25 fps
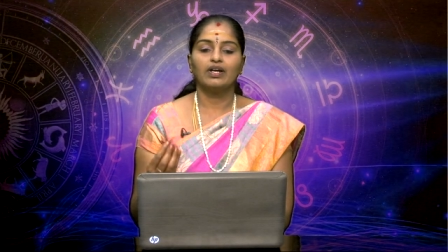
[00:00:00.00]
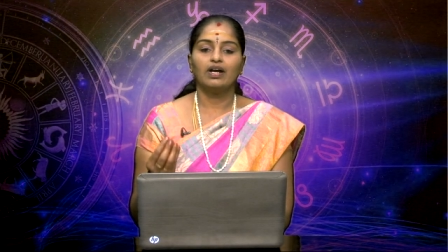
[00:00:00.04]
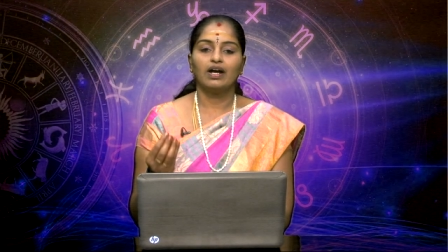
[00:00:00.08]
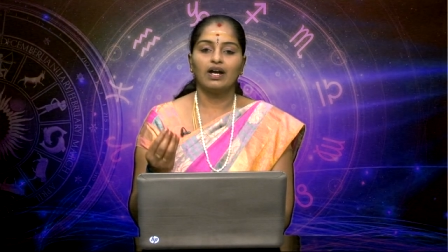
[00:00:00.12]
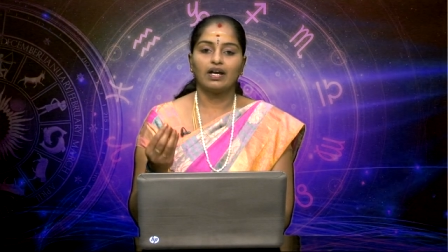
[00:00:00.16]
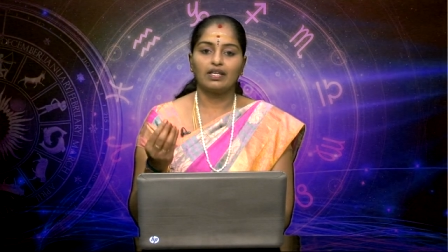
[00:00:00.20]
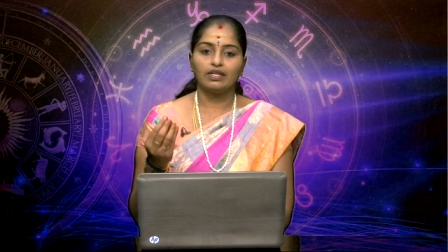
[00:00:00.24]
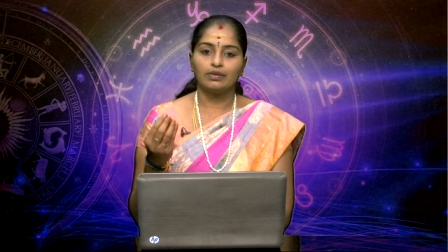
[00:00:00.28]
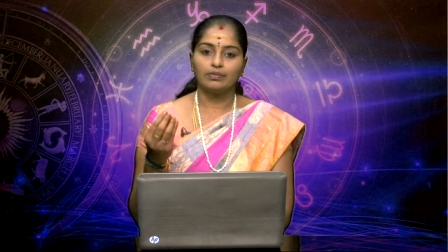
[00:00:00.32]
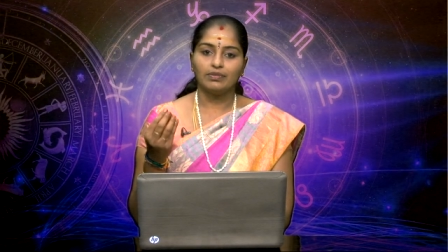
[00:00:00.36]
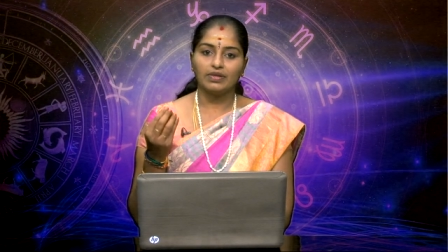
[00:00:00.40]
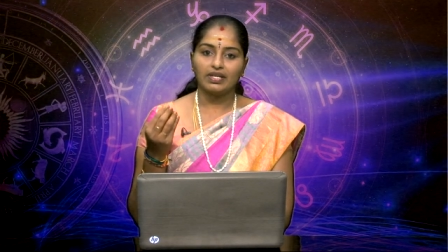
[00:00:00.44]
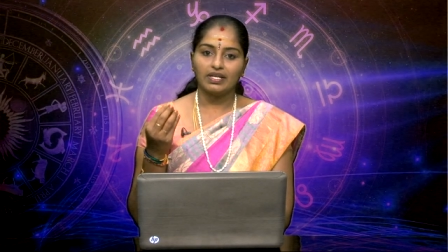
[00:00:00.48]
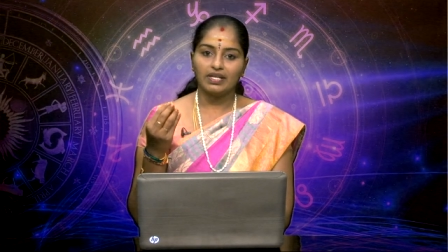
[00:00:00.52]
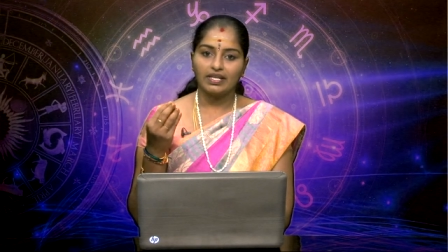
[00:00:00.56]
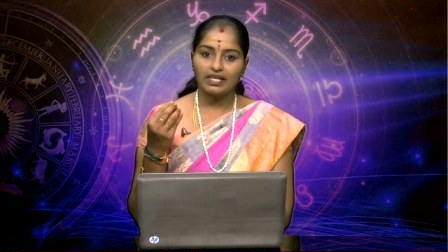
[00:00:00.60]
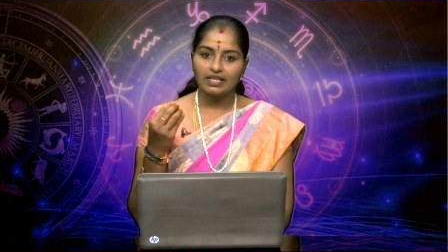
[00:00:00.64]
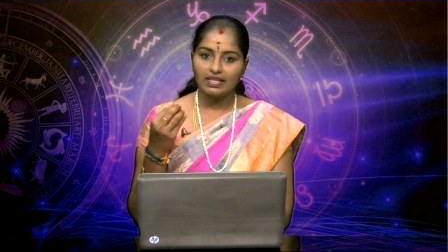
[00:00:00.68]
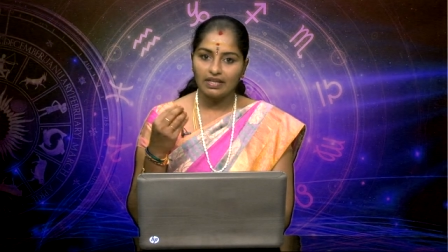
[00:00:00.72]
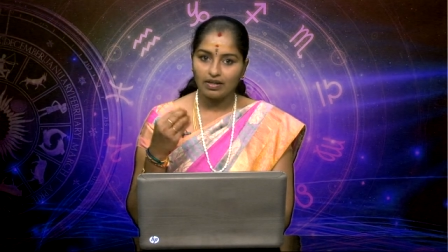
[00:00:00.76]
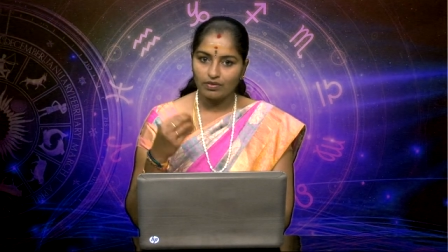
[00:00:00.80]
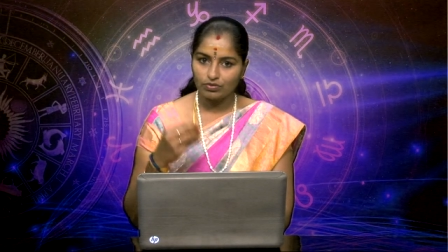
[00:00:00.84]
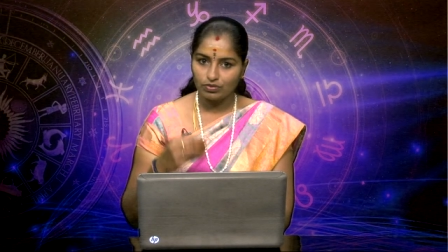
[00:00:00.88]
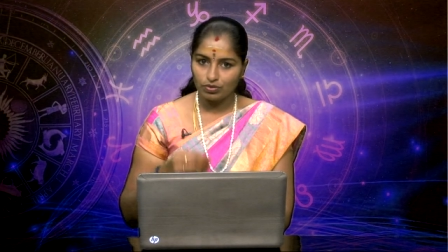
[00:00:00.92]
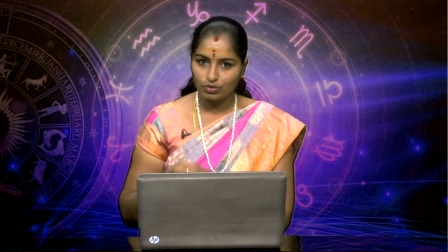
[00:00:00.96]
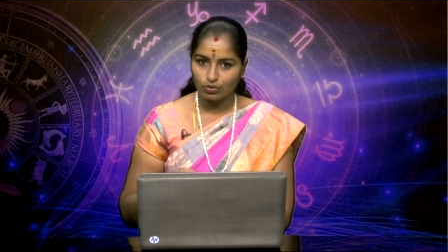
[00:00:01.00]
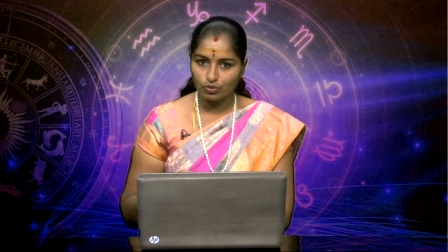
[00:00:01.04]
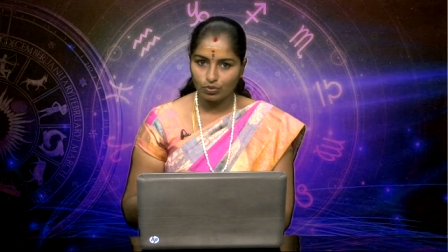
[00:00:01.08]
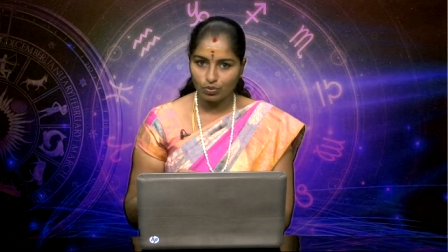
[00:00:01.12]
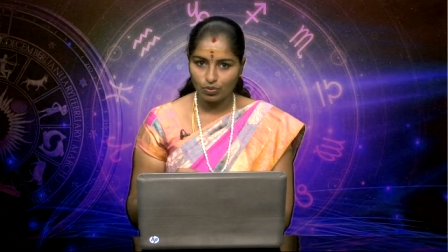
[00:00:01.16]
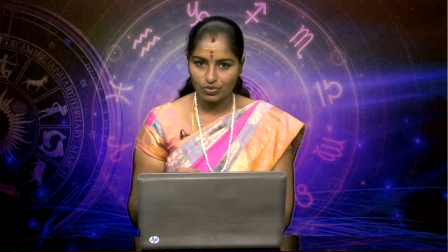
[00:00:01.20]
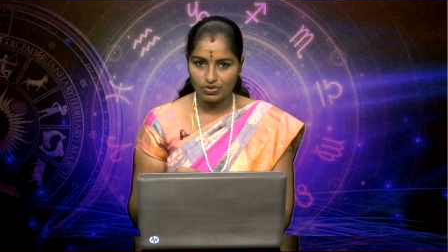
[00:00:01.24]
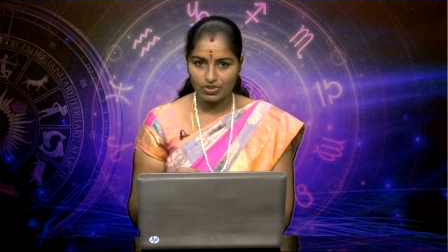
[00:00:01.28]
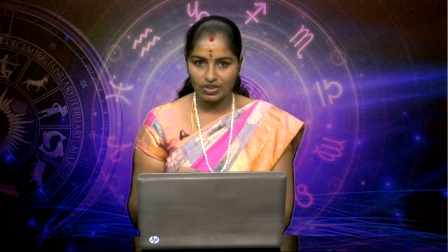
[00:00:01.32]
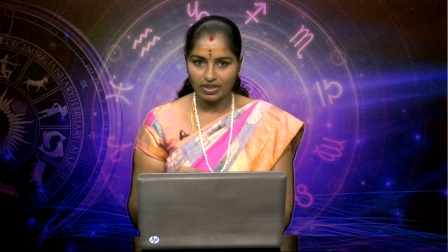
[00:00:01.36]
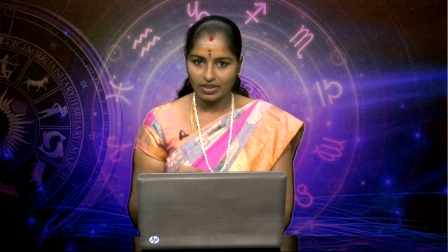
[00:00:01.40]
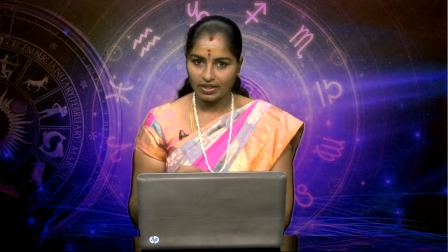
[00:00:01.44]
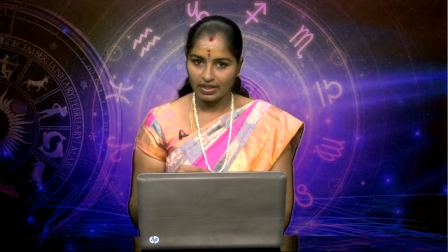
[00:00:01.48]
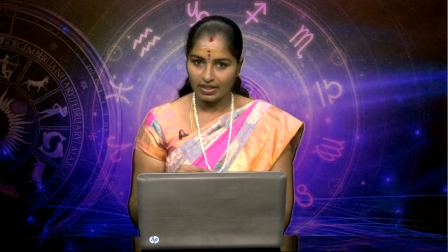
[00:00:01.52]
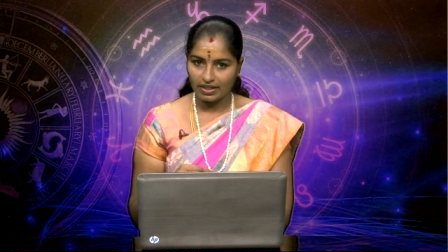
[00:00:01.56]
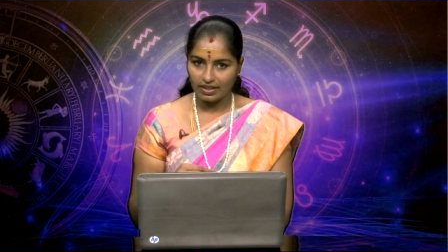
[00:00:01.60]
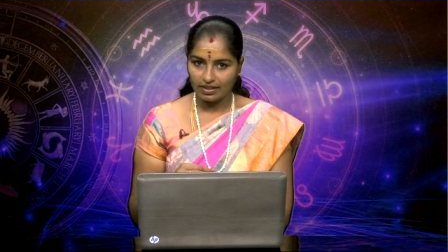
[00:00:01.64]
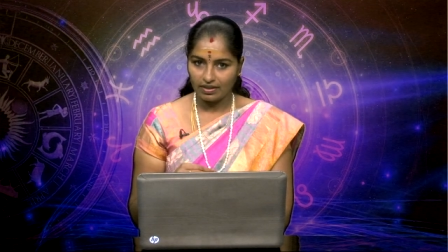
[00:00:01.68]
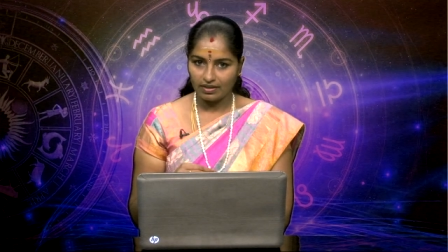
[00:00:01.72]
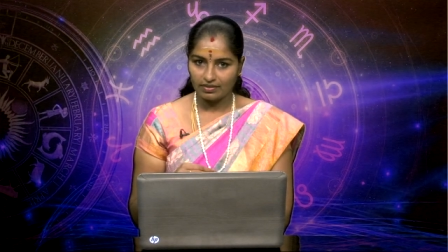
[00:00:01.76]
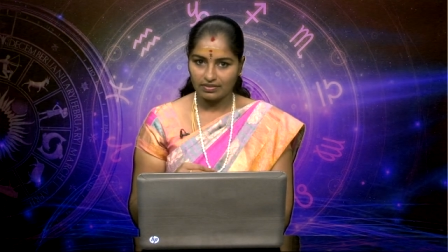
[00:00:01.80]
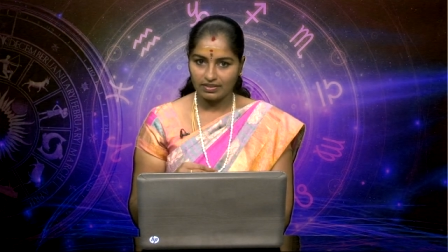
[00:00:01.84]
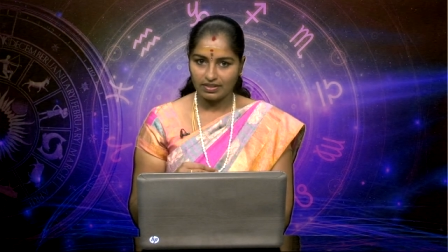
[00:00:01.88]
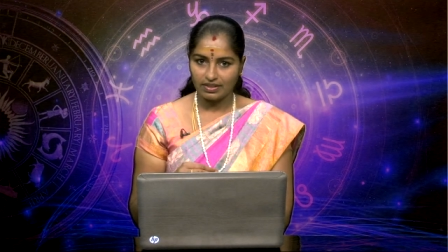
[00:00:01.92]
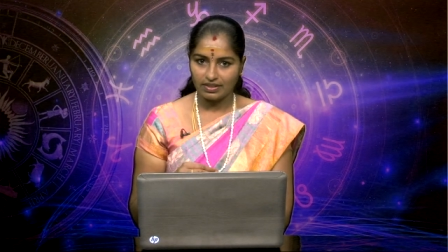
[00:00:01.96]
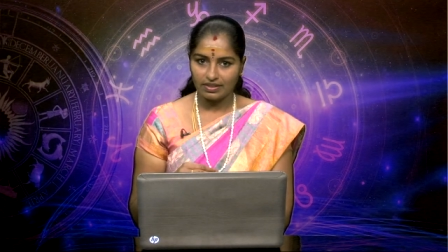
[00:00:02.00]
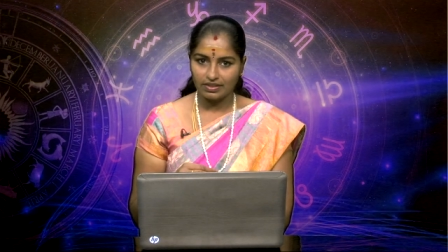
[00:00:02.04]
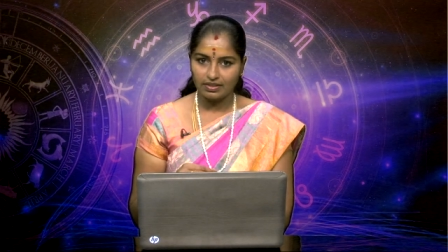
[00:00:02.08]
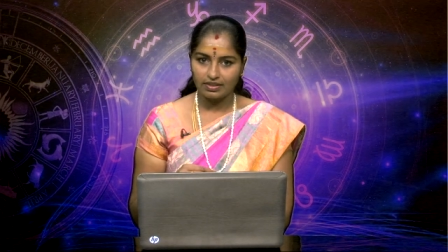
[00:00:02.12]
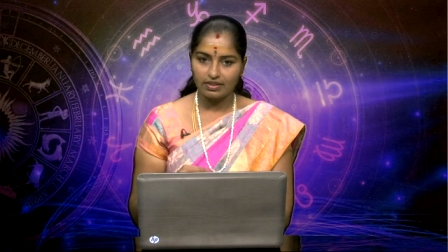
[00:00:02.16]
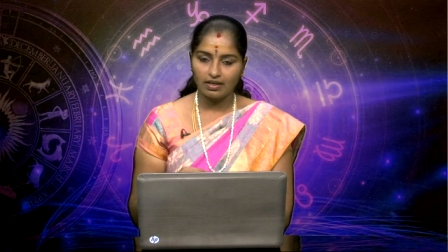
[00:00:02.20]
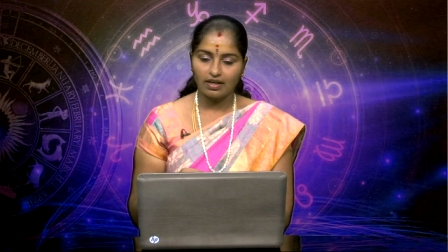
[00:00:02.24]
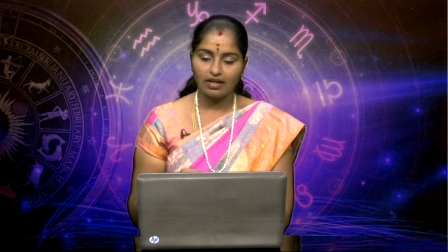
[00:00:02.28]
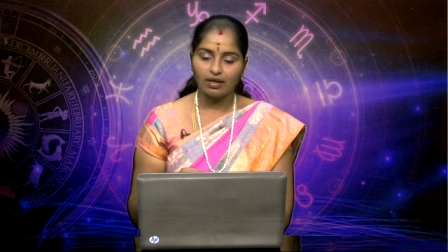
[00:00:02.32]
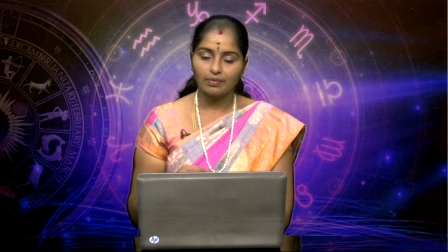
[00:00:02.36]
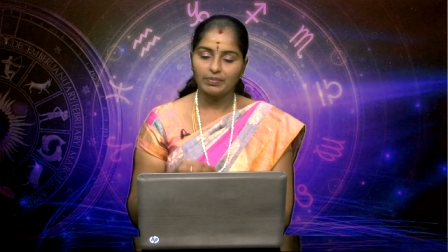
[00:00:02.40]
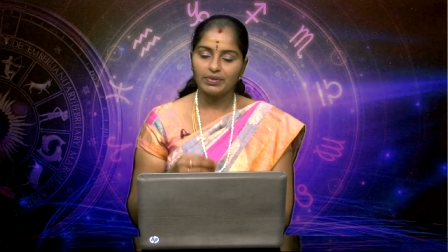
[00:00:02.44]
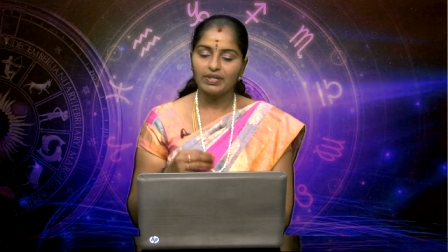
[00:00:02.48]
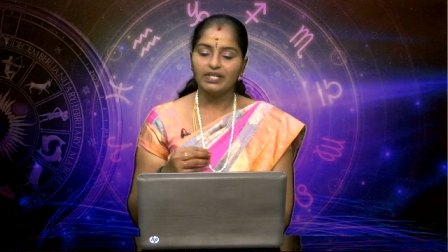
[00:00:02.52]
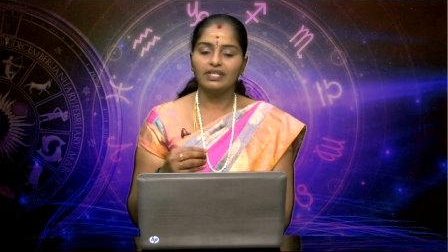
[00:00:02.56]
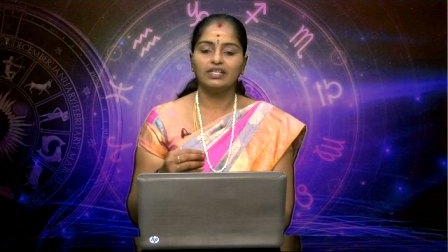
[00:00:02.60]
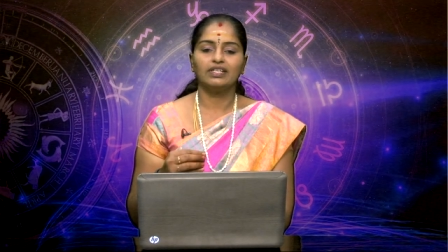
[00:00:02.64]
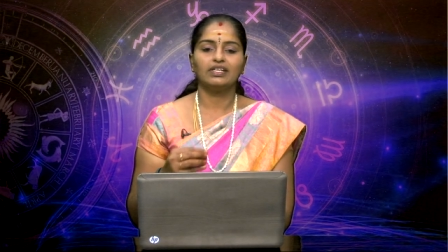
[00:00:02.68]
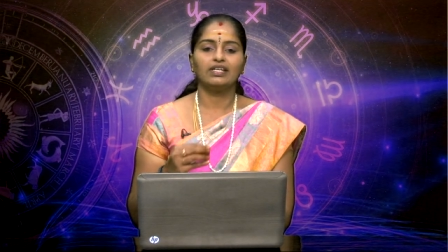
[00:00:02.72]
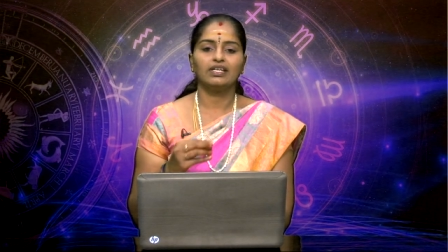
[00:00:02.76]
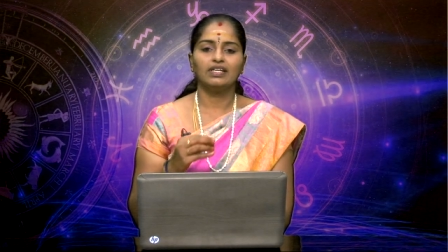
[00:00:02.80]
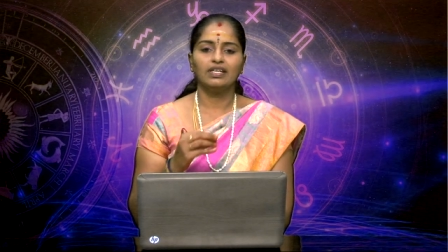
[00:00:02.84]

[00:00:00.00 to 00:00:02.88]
அதேமாதிரி ஏதாவது தோஷங்கள் ஏதாவது இருக்கா அப்படின்னு